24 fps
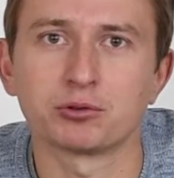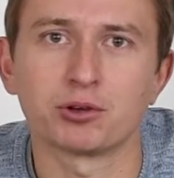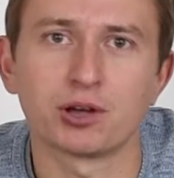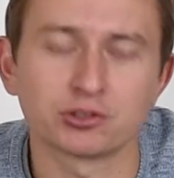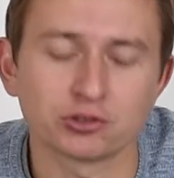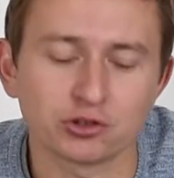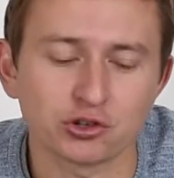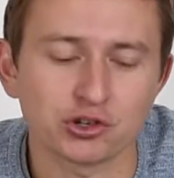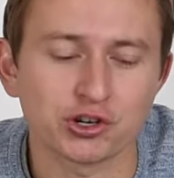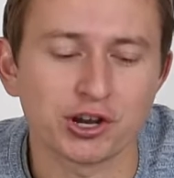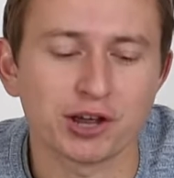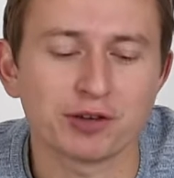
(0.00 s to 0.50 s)

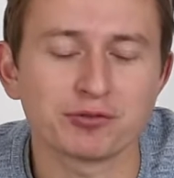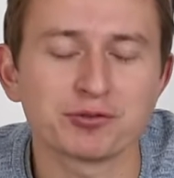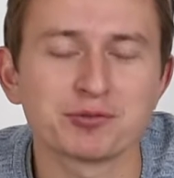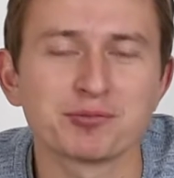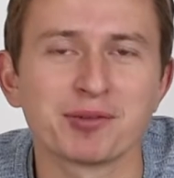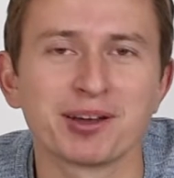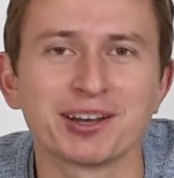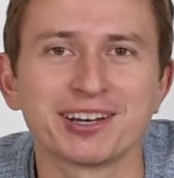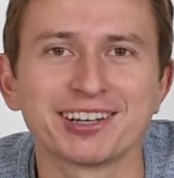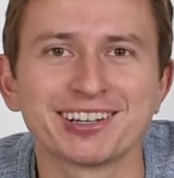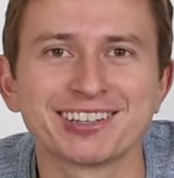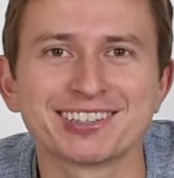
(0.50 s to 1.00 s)
Also Schärfe
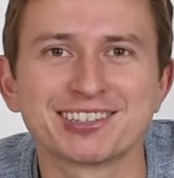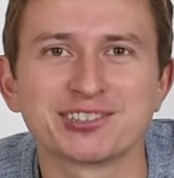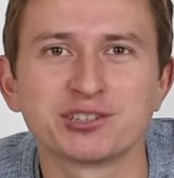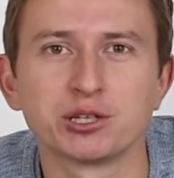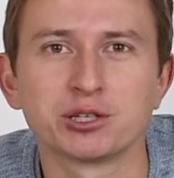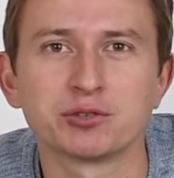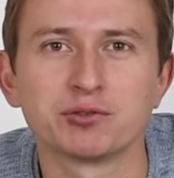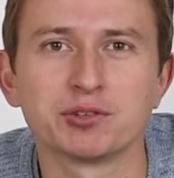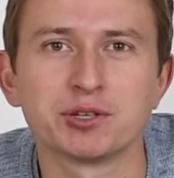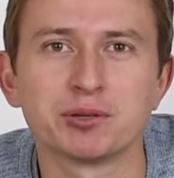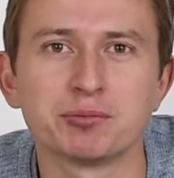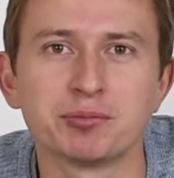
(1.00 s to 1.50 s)
meine ich jetzt
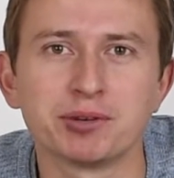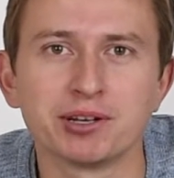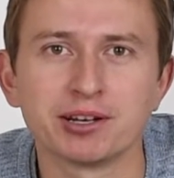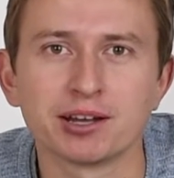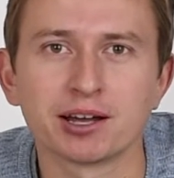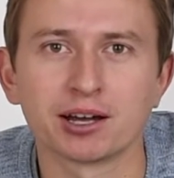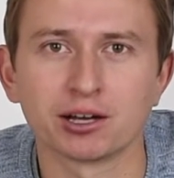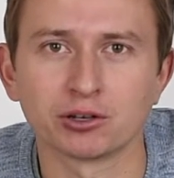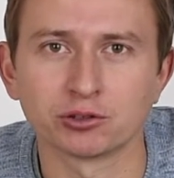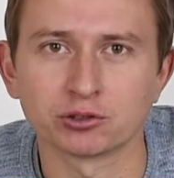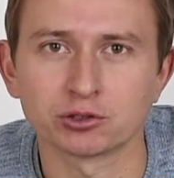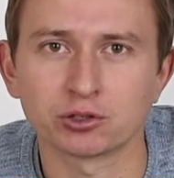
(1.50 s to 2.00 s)
natürlich, wie die Bilder
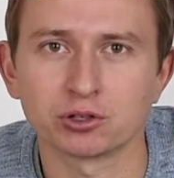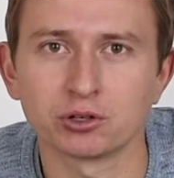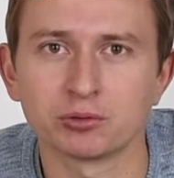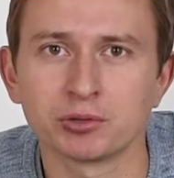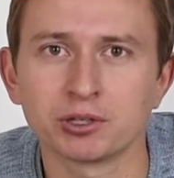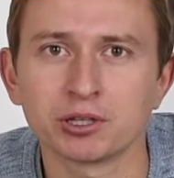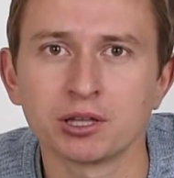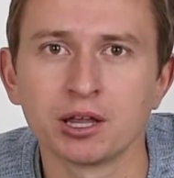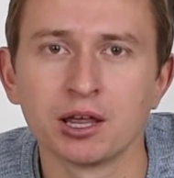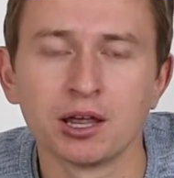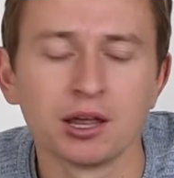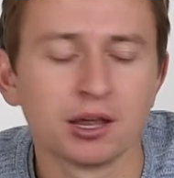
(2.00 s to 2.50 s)

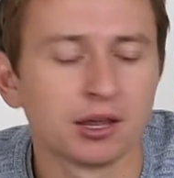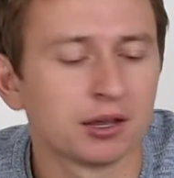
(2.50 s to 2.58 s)
rauskommen,